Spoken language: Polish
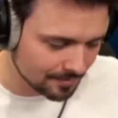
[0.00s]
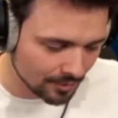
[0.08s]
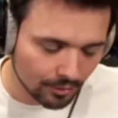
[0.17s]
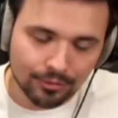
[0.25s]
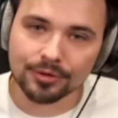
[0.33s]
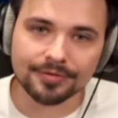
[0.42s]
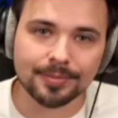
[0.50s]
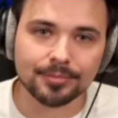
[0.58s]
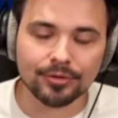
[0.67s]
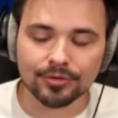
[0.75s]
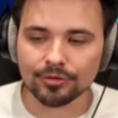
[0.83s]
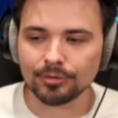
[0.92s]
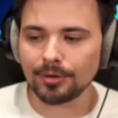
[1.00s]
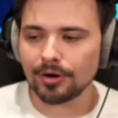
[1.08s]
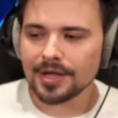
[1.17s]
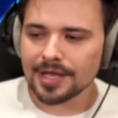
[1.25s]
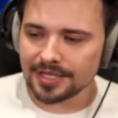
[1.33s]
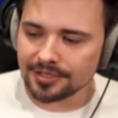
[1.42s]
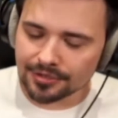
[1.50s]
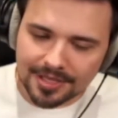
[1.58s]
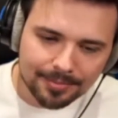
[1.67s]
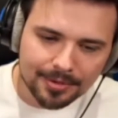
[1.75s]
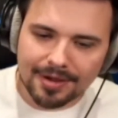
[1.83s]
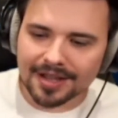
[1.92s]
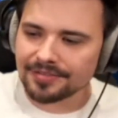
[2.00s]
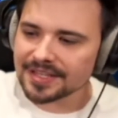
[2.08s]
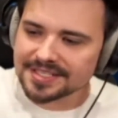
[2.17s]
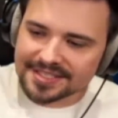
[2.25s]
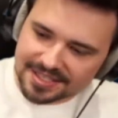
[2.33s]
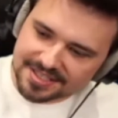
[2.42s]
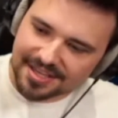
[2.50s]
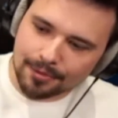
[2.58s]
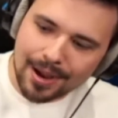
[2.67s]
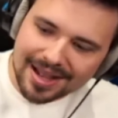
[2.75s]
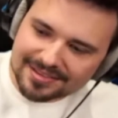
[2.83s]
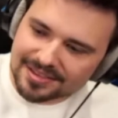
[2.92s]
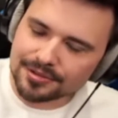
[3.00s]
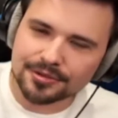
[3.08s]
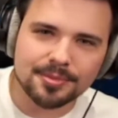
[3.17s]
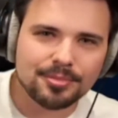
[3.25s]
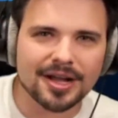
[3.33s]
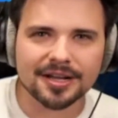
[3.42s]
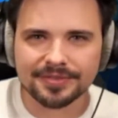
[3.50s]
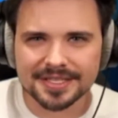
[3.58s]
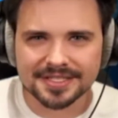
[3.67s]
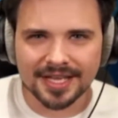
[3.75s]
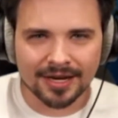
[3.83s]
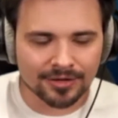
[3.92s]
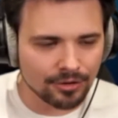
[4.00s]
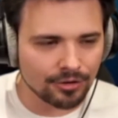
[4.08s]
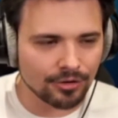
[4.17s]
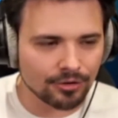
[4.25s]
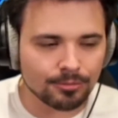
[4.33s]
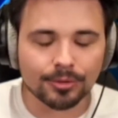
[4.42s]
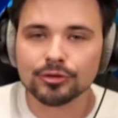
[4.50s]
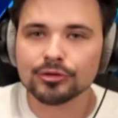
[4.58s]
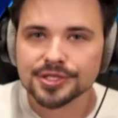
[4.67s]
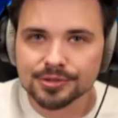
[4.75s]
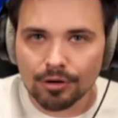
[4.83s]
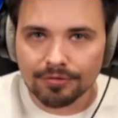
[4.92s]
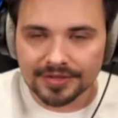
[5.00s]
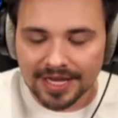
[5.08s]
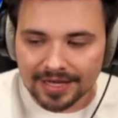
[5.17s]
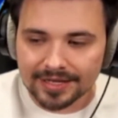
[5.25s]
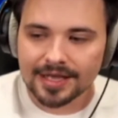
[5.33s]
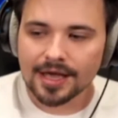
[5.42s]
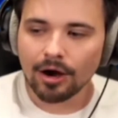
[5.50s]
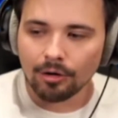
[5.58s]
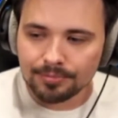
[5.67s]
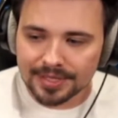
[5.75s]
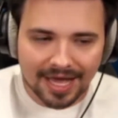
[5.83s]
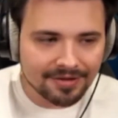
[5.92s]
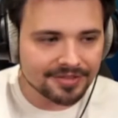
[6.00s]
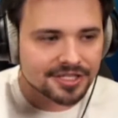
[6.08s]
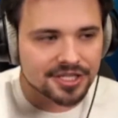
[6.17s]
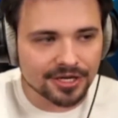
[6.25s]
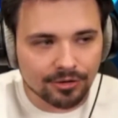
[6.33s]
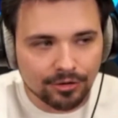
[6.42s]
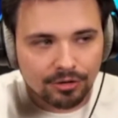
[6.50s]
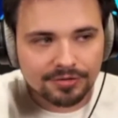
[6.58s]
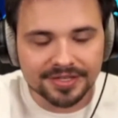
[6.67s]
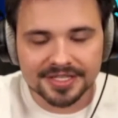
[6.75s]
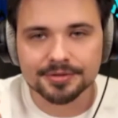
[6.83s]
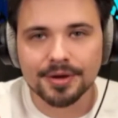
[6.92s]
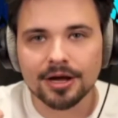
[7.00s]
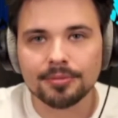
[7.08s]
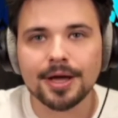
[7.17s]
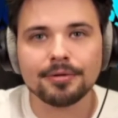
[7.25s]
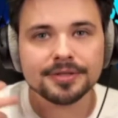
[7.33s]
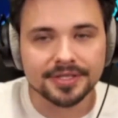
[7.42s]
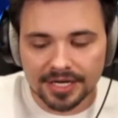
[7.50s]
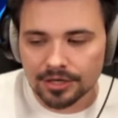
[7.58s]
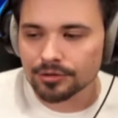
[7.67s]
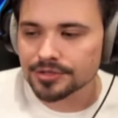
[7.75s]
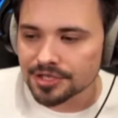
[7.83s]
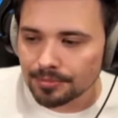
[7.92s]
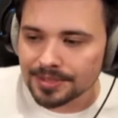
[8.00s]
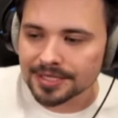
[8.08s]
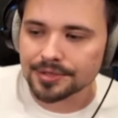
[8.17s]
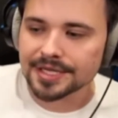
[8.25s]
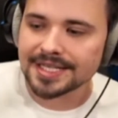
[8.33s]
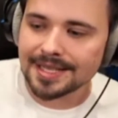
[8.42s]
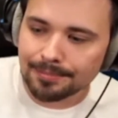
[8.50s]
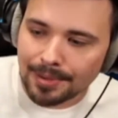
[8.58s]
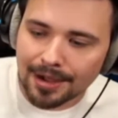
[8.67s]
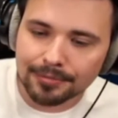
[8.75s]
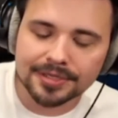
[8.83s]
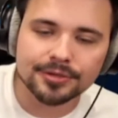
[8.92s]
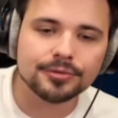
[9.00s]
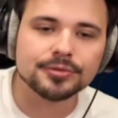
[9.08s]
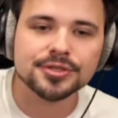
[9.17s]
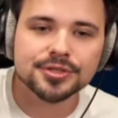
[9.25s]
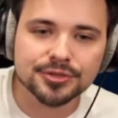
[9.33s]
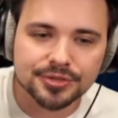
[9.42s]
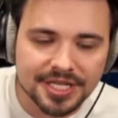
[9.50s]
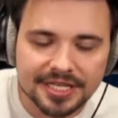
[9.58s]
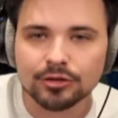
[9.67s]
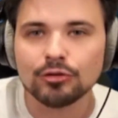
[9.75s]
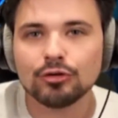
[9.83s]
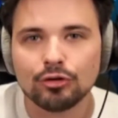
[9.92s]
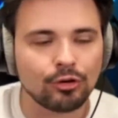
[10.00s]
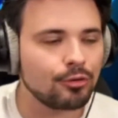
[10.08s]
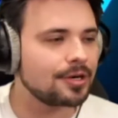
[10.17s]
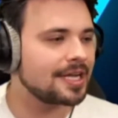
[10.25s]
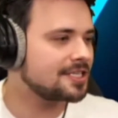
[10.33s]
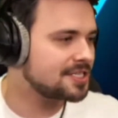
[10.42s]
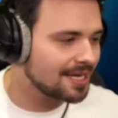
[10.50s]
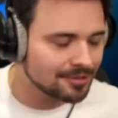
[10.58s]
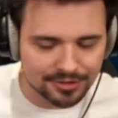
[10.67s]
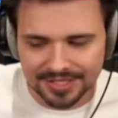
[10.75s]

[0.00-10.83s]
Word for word: No kurwa, było grubo. I to nie była kwestia sałaty, to nie była kwestia alkoholu, bo dosłownie objawy czegokolwiek złego miały tylko osoby, które jebały tą sytą kurę, czy jak to się